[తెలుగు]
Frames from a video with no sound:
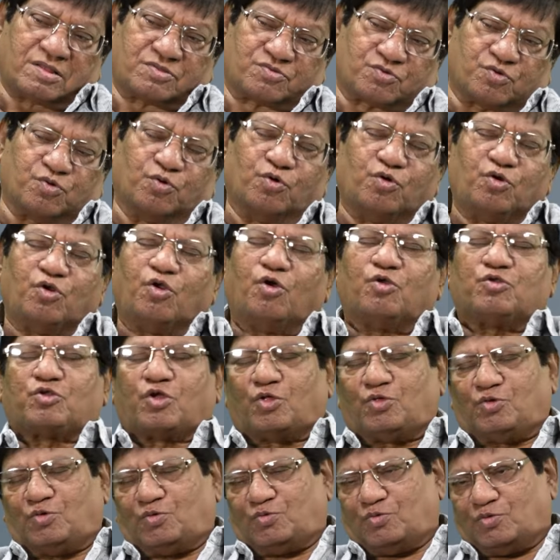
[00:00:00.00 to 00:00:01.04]
స్కూల్లో
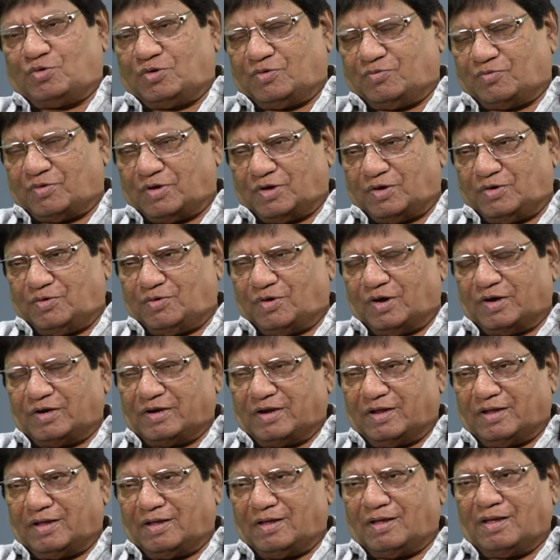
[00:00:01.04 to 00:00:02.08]
చదువుకున్న వాళ్ళు
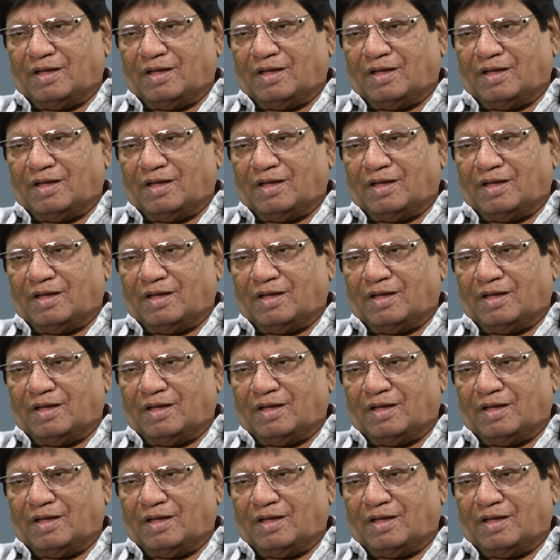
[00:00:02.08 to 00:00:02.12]
అంటే